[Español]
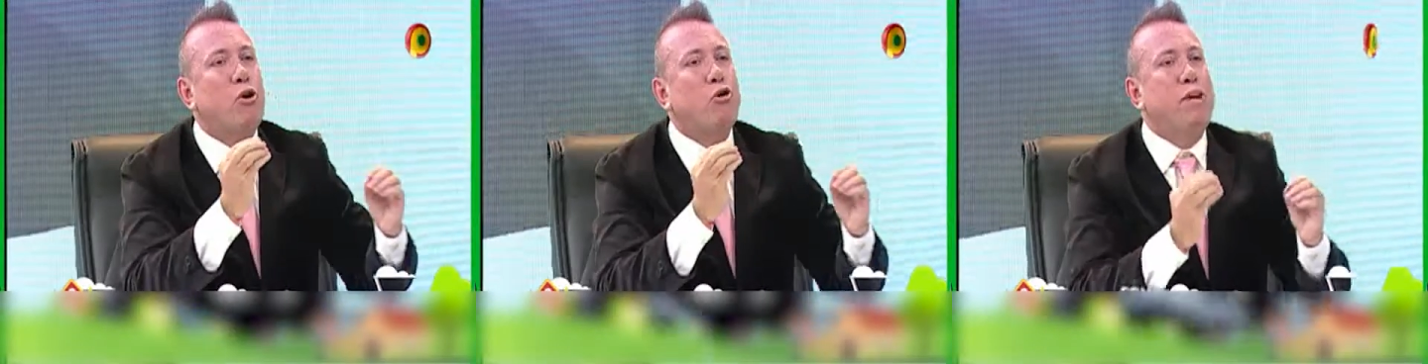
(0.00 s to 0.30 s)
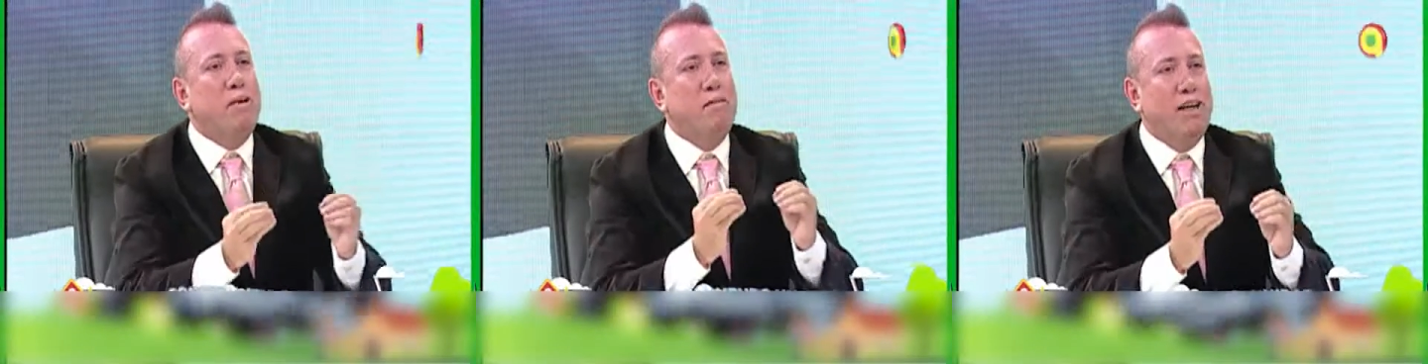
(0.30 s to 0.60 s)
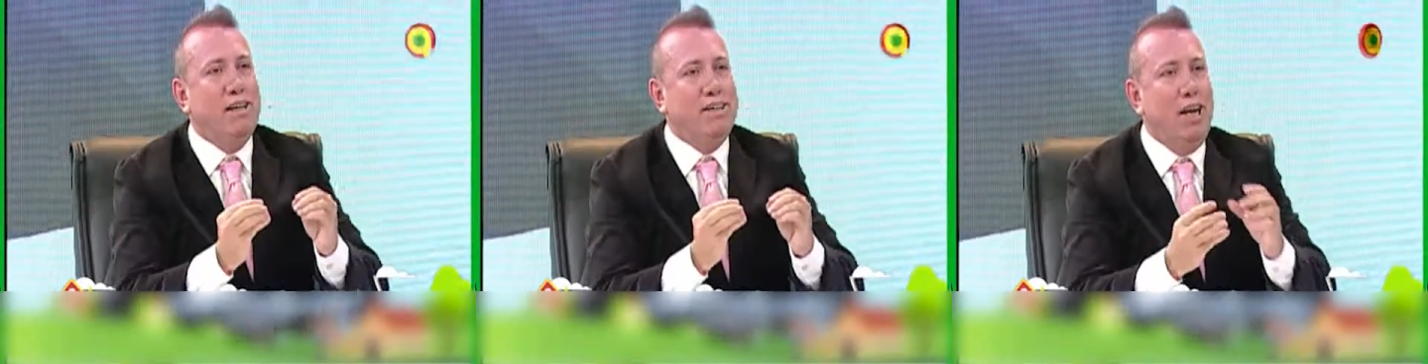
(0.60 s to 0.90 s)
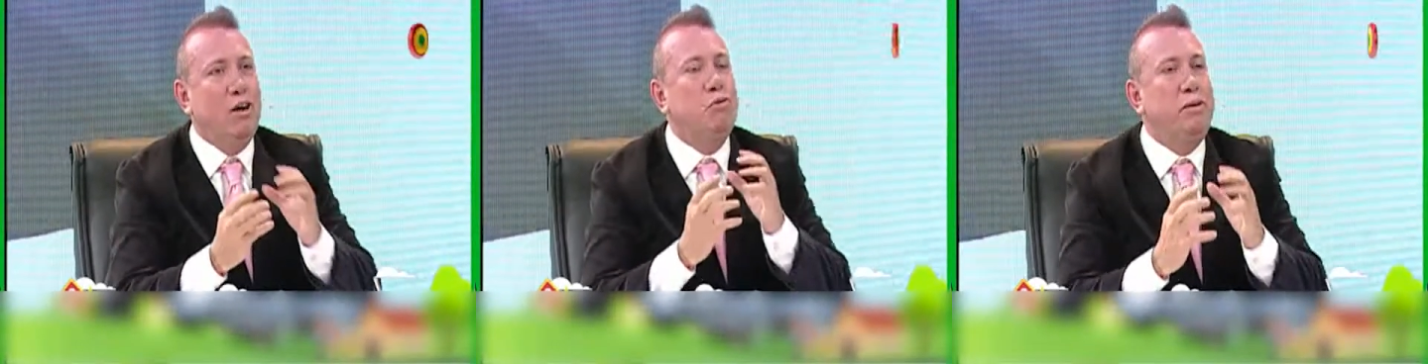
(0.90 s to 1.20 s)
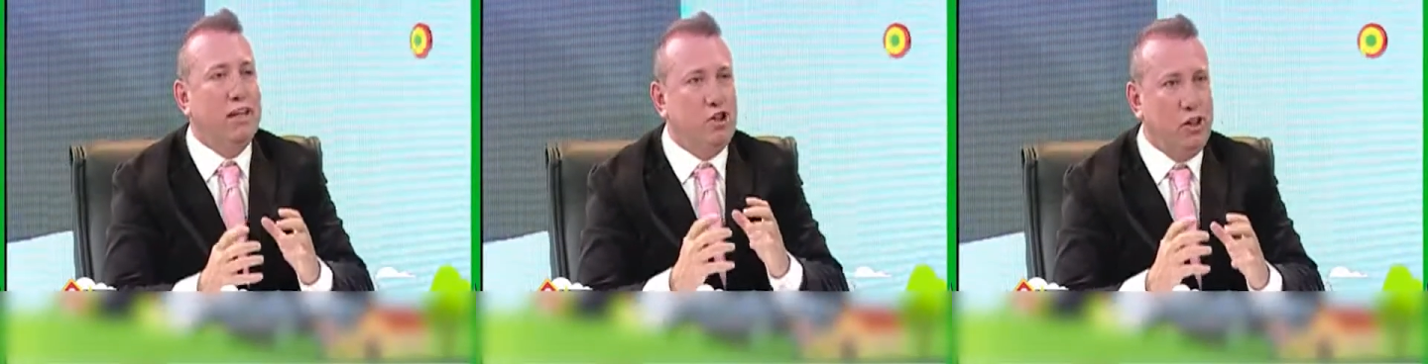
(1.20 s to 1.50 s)
problema de la
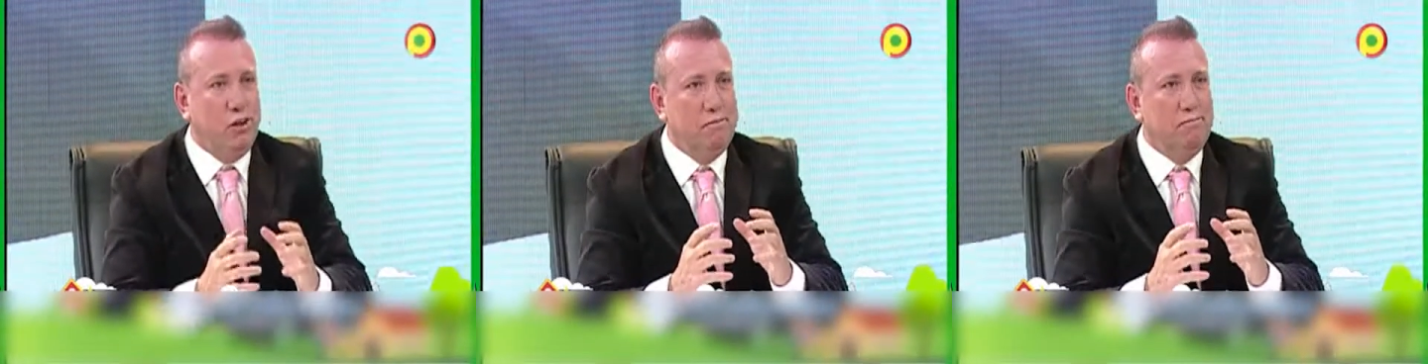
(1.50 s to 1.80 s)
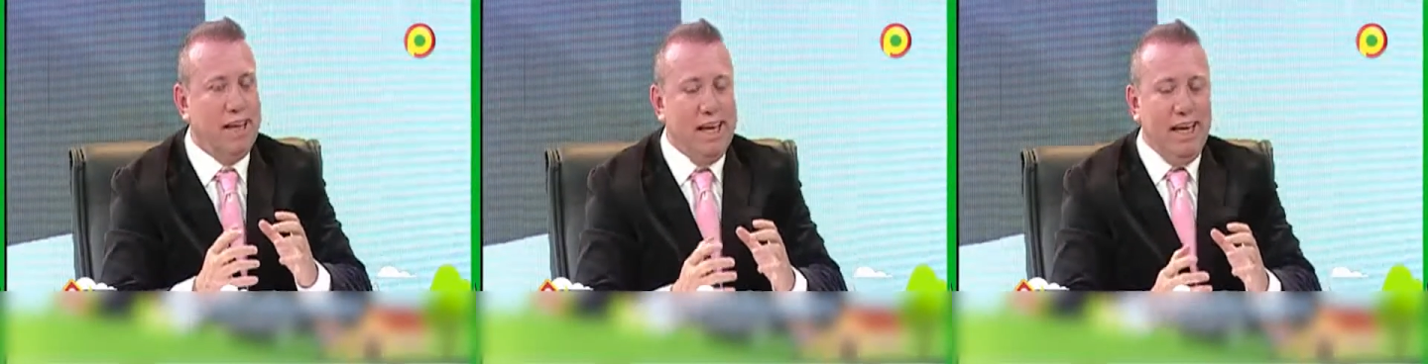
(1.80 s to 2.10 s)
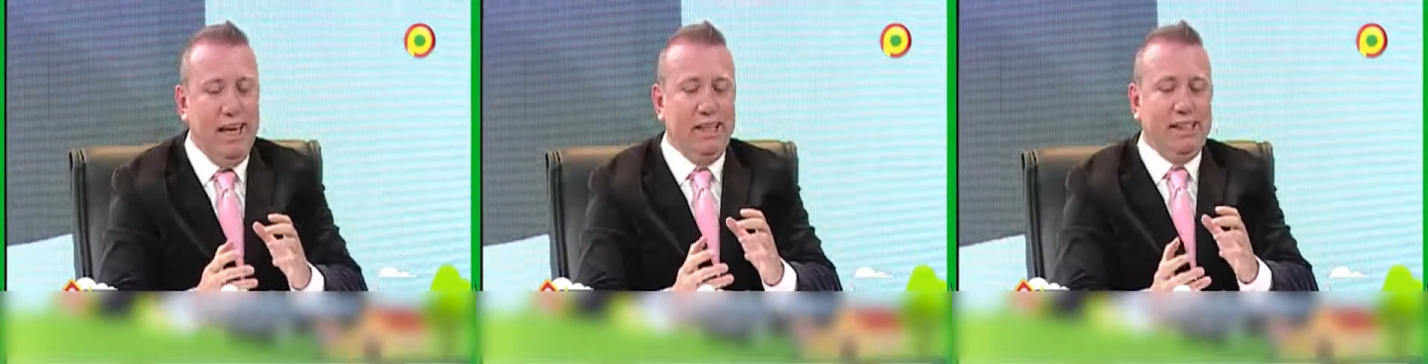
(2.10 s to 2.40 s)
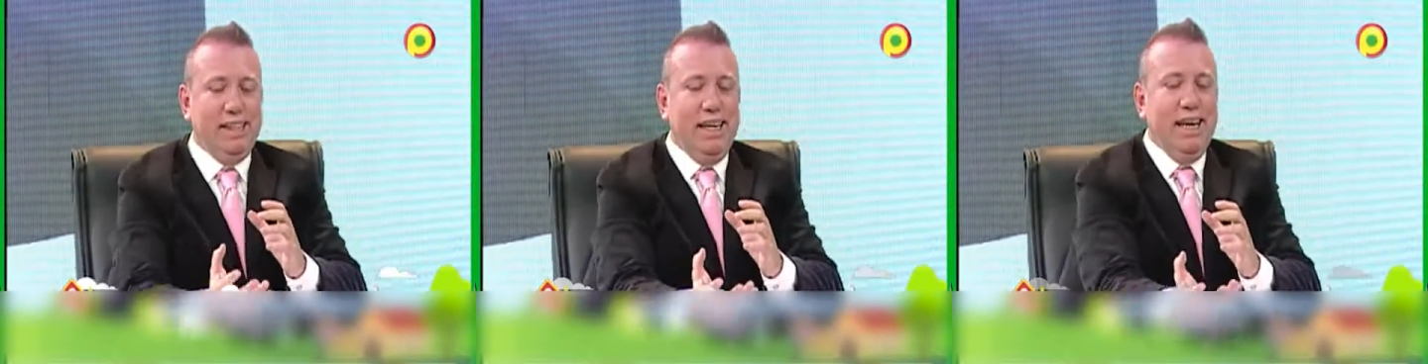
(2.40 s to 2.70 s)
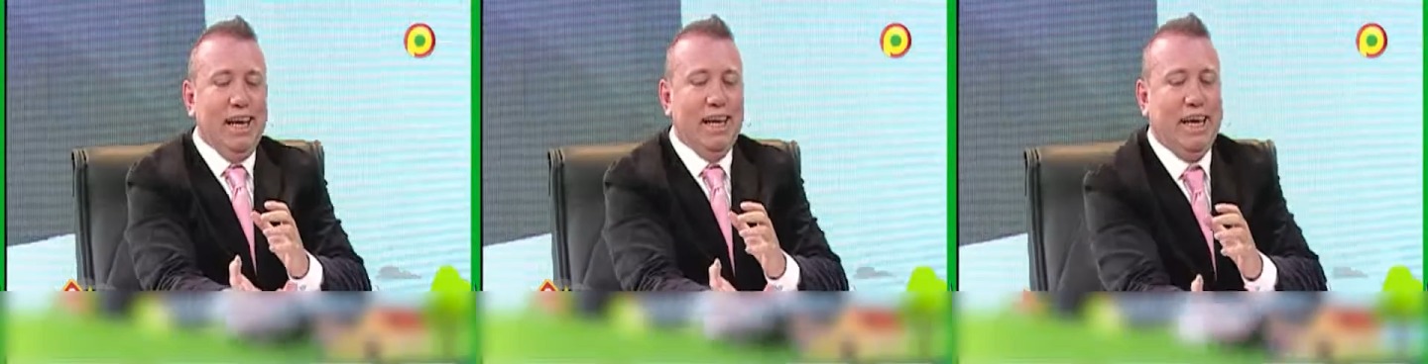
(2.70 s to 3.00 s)
jubilación es
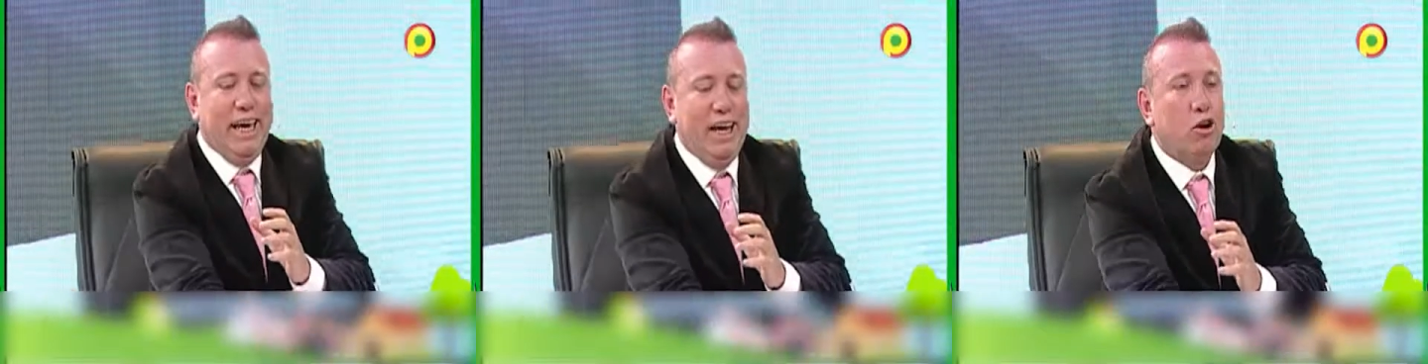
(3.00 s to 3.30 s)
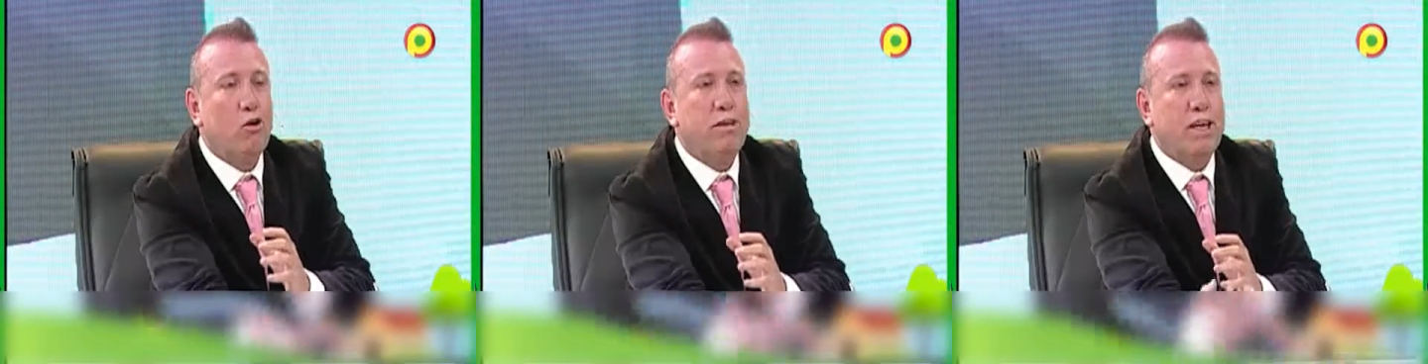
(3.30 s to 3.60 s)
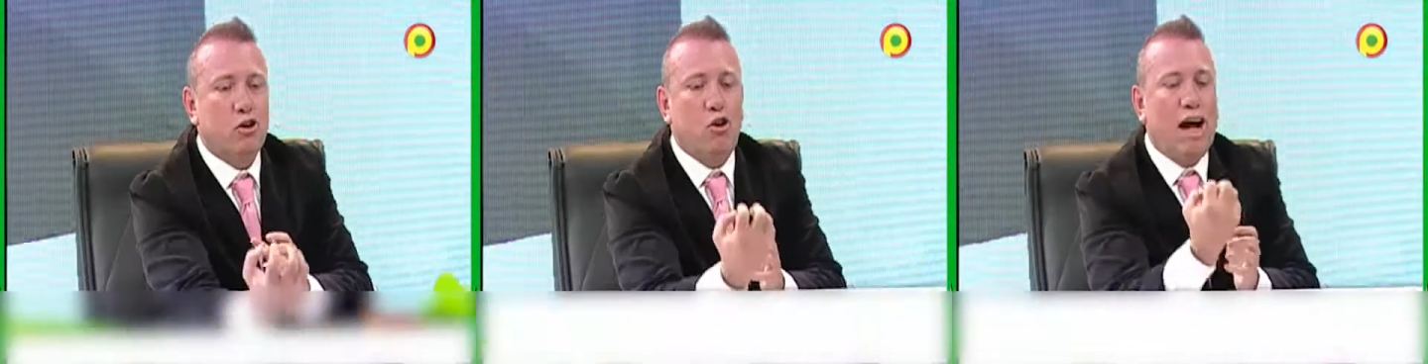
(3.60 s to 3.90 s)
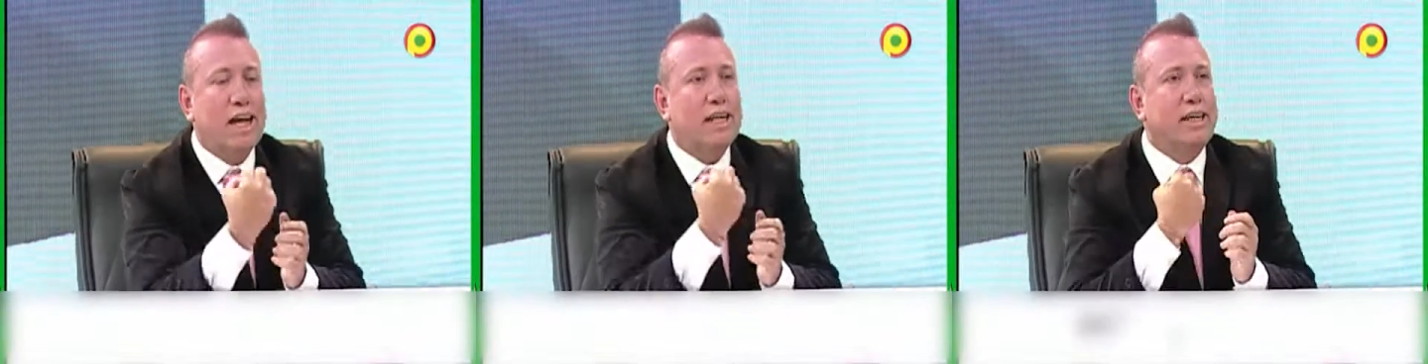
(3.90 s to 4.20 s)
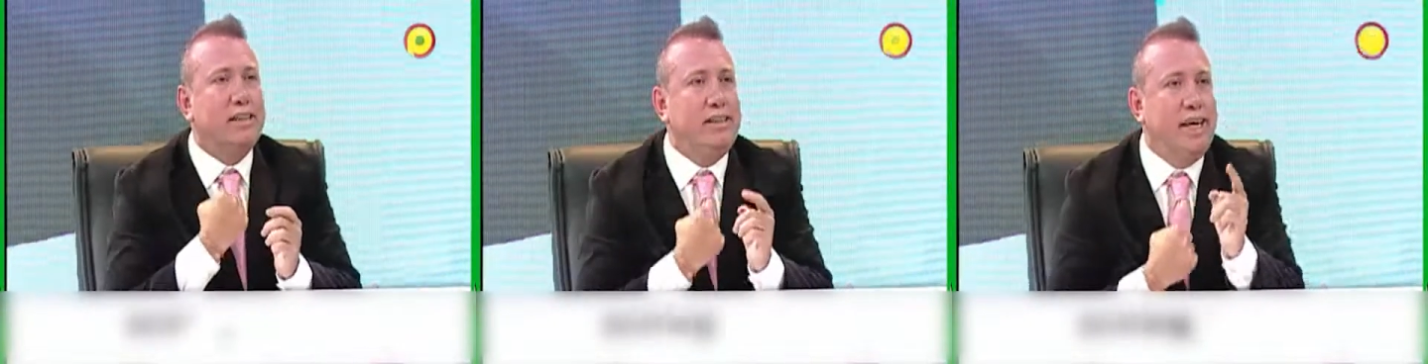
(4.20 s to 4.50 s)
que el gobierno agarra
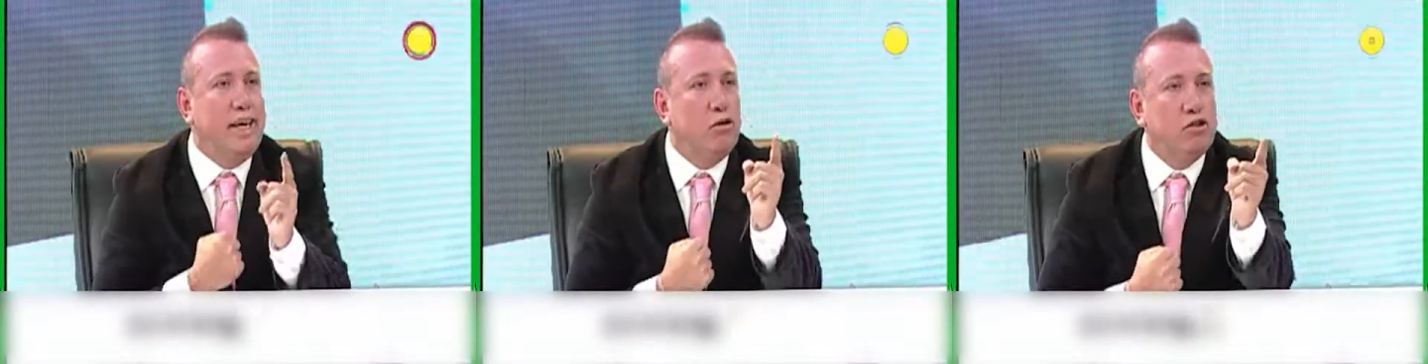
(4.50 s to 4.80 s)
el dinero,